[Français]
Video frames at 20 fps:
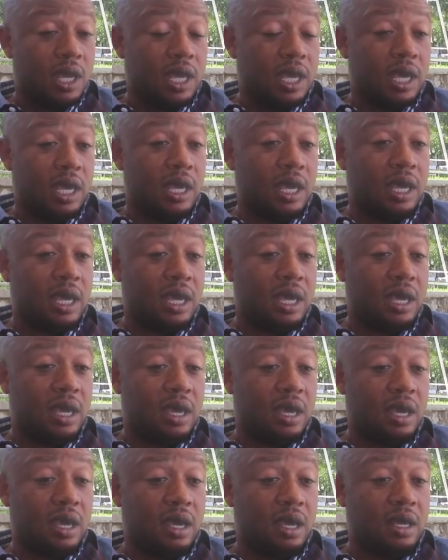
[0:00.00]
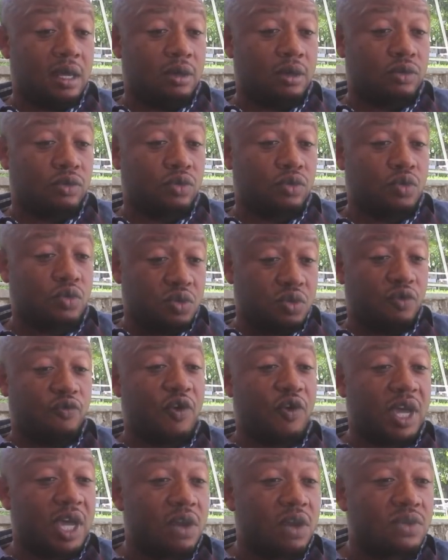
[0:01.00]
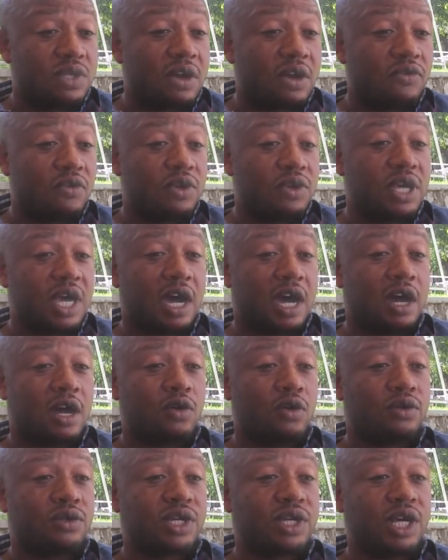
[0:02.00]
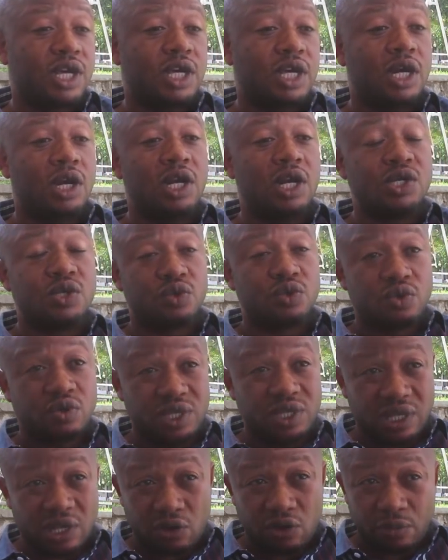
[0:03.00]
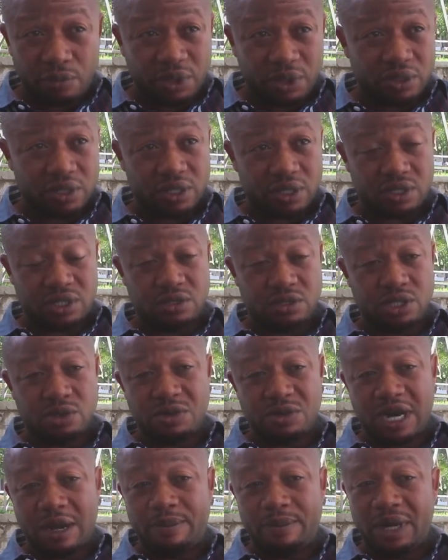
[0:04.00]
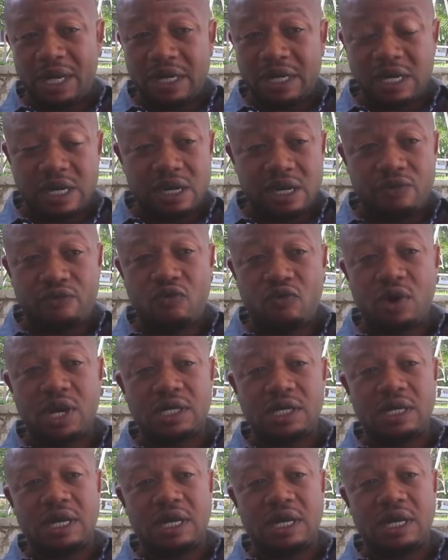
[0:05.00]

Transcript: Et toutes les fois que nous avons eu à rencontrer les autorités compétentes, je me rappelle la dernière fois,